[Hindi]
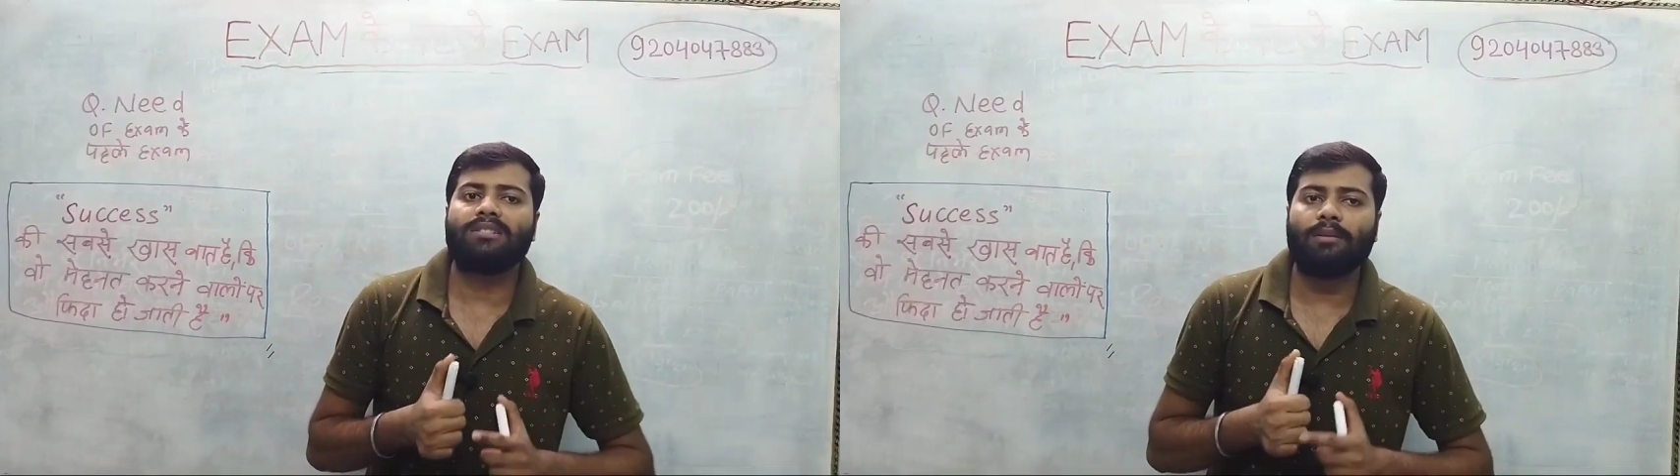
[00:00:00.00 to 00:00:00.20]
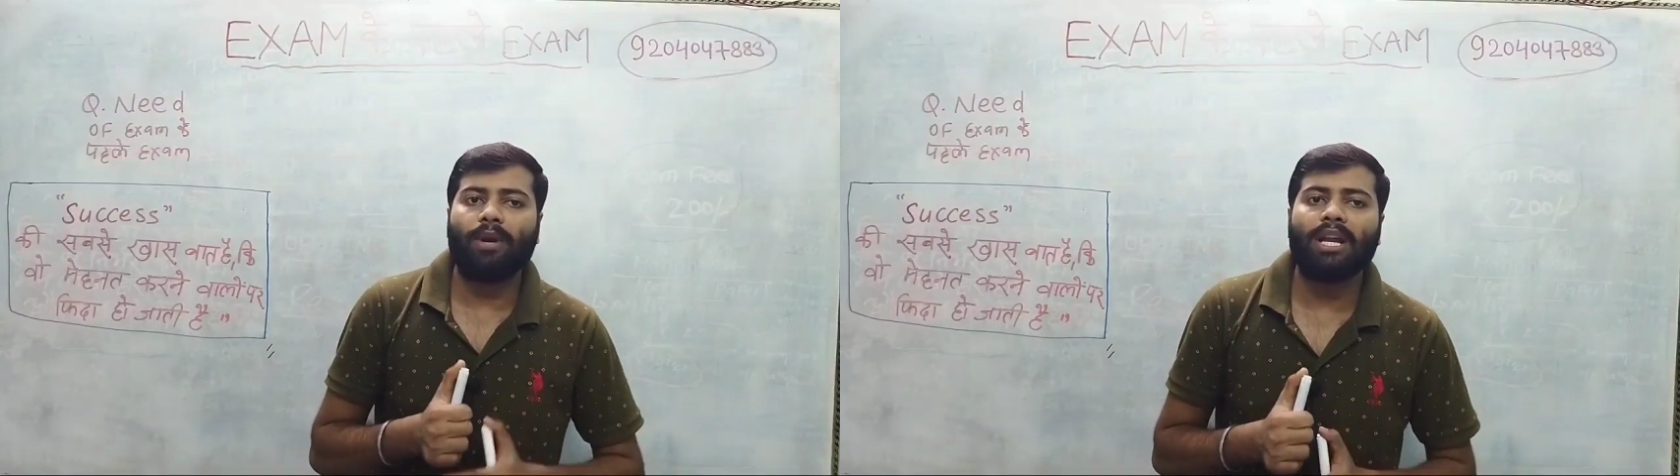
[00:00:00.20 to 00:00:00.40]

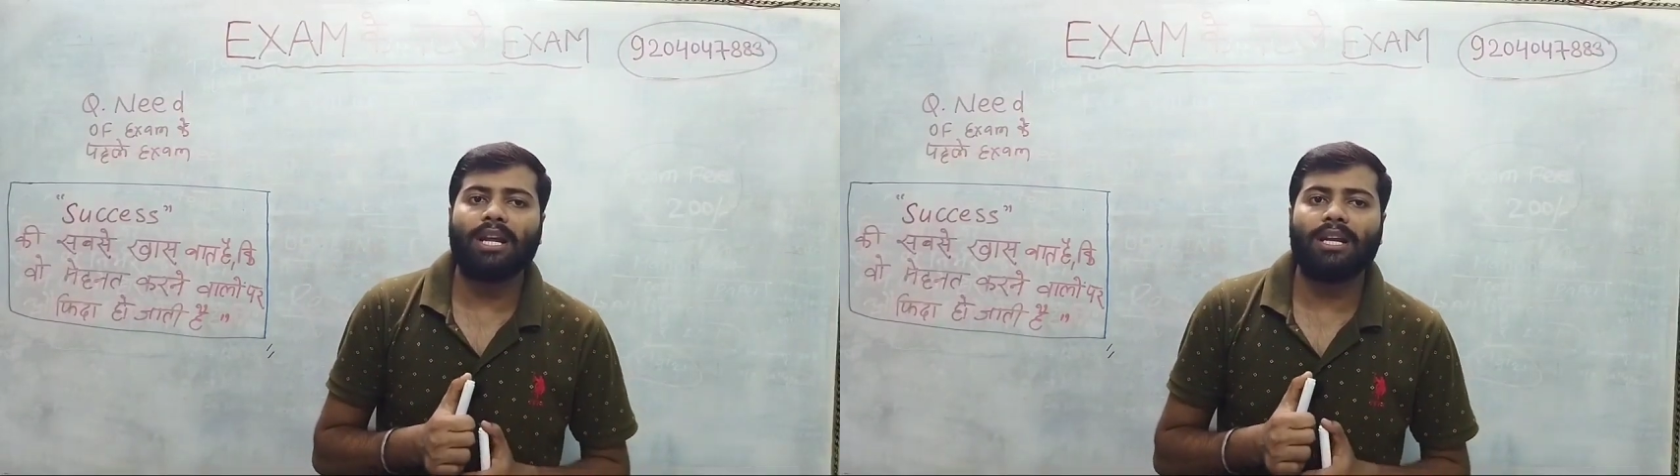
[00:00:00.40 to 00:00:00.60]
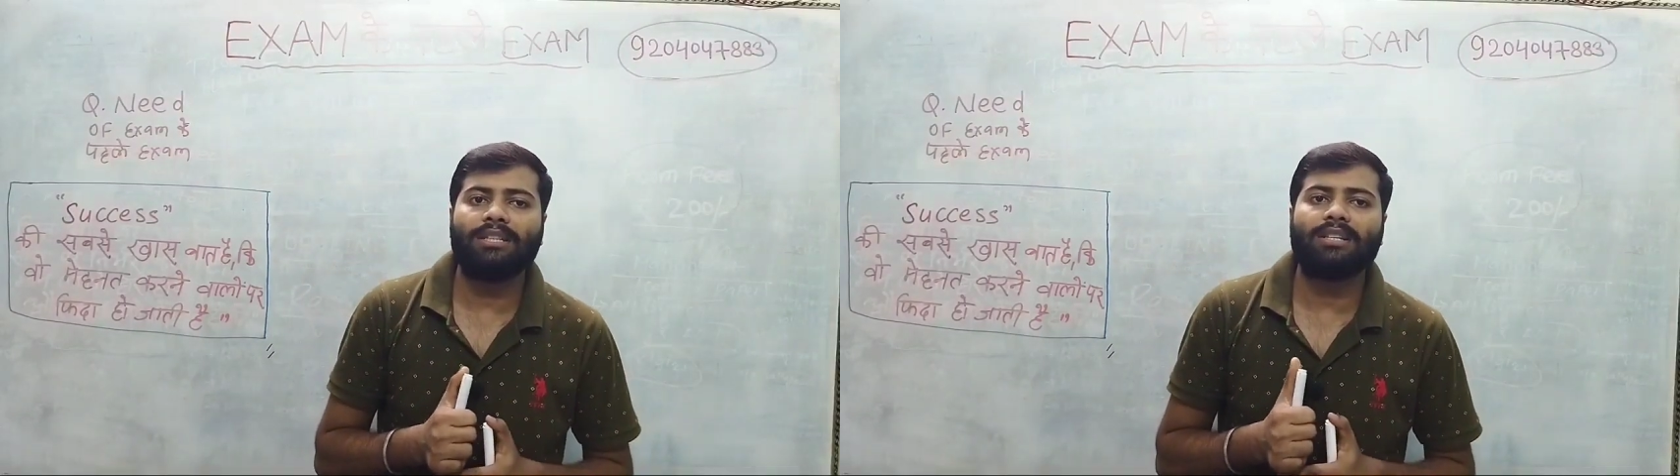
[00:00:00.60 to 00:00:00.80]
इस्तेमाल
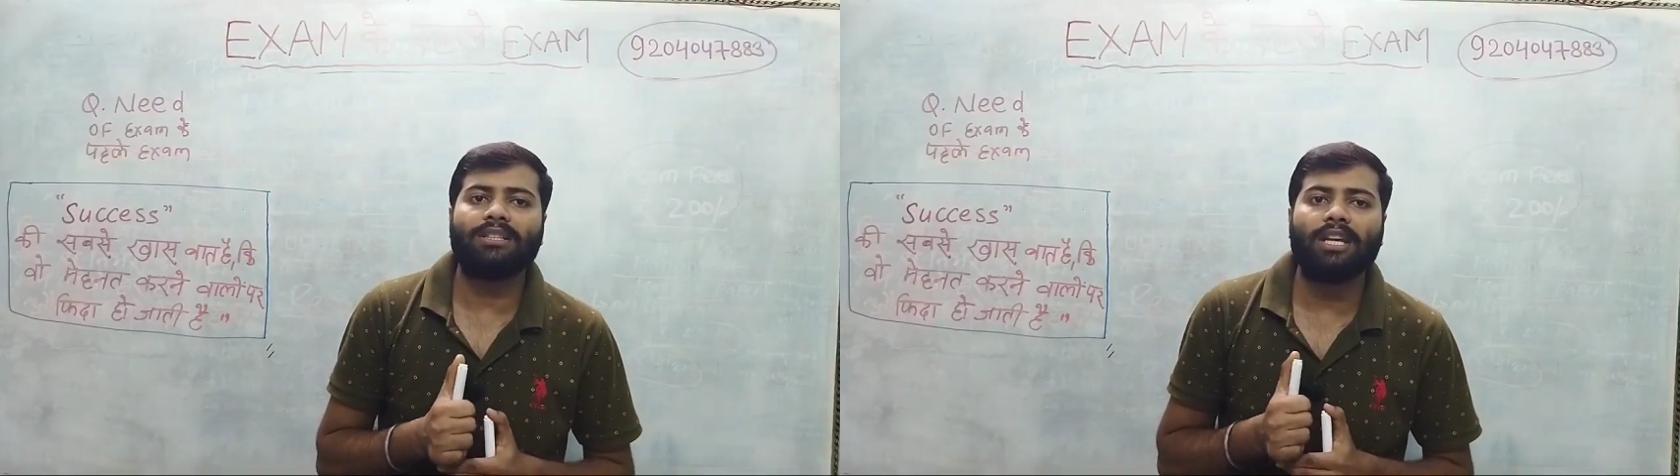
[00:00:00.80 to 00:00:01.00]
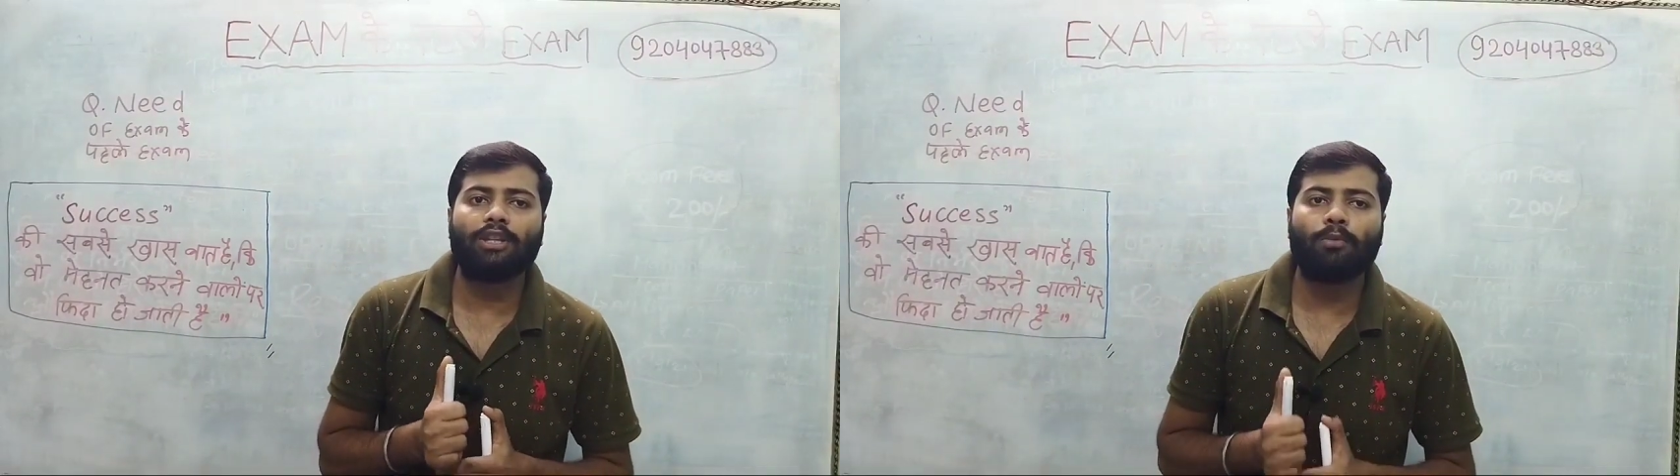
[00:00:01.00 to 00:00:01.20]
करना
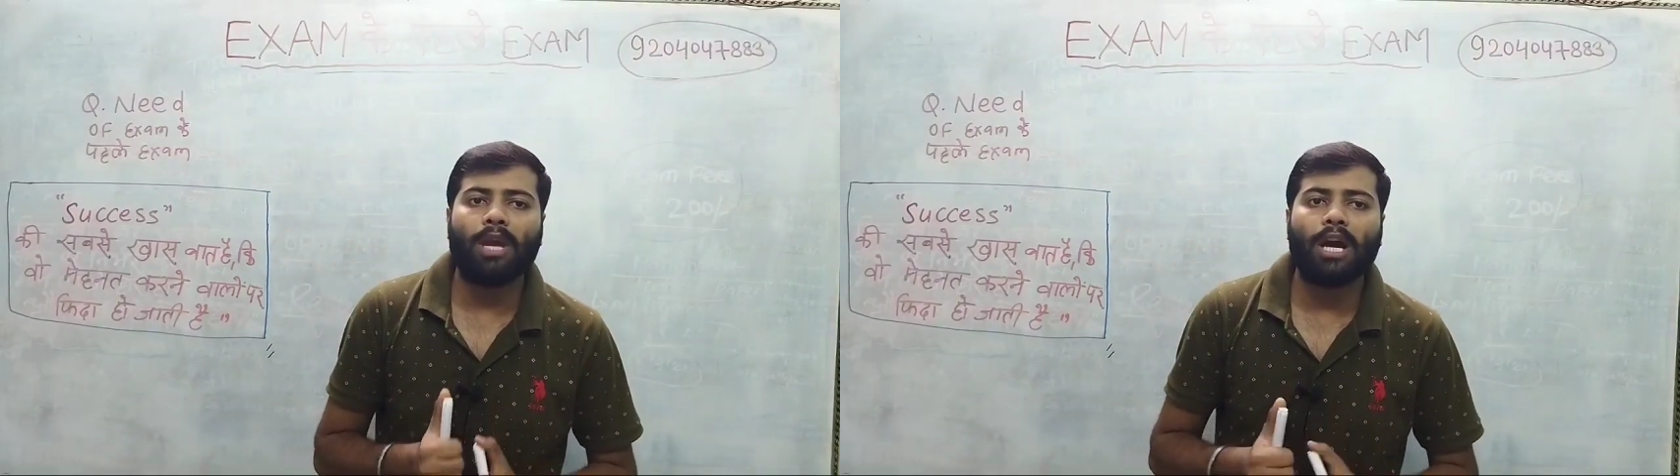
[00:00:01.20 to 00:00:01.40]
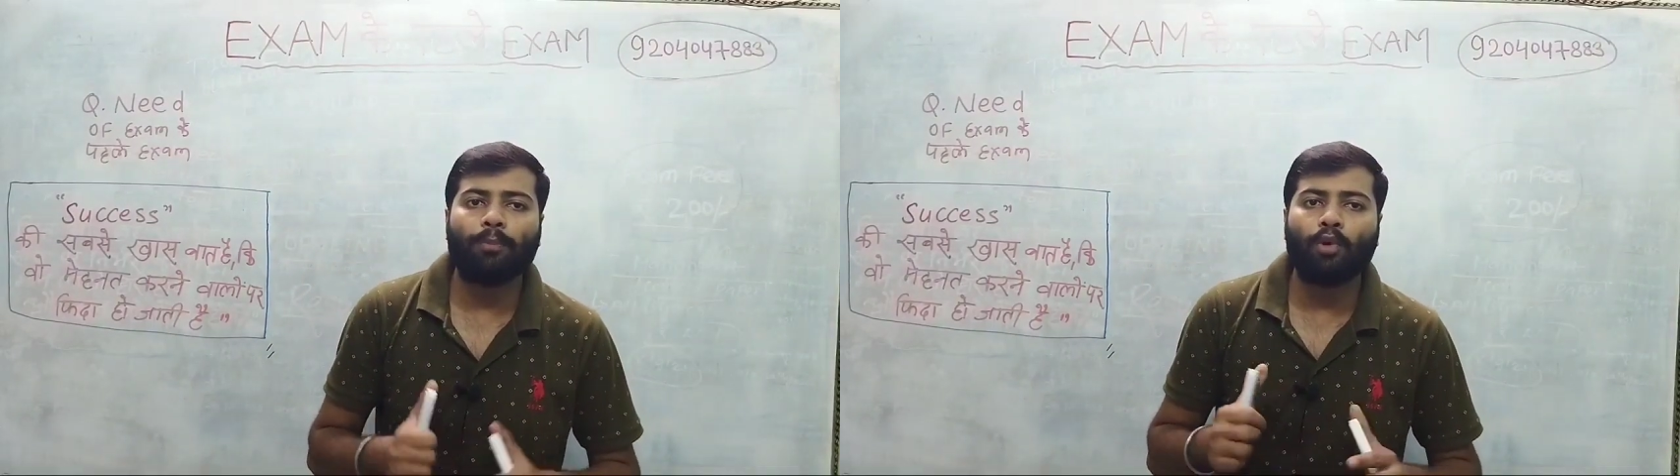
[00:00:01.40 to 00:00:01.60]
चाहते हैं तो
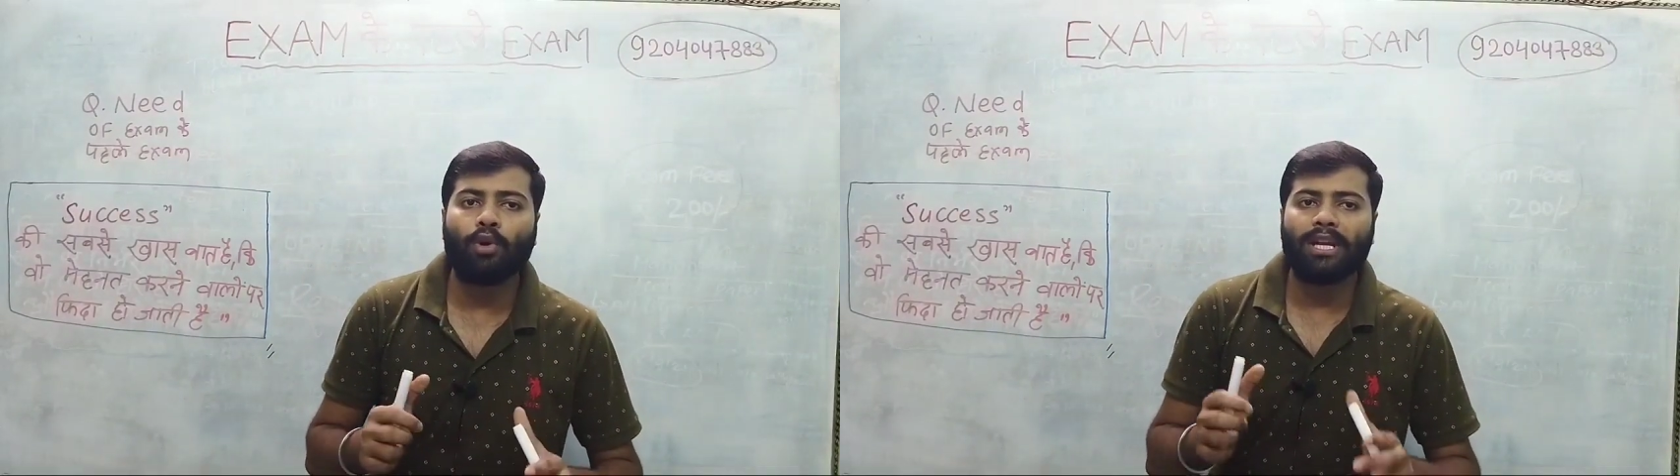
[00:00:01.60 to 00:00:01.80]
मैं आप लोगों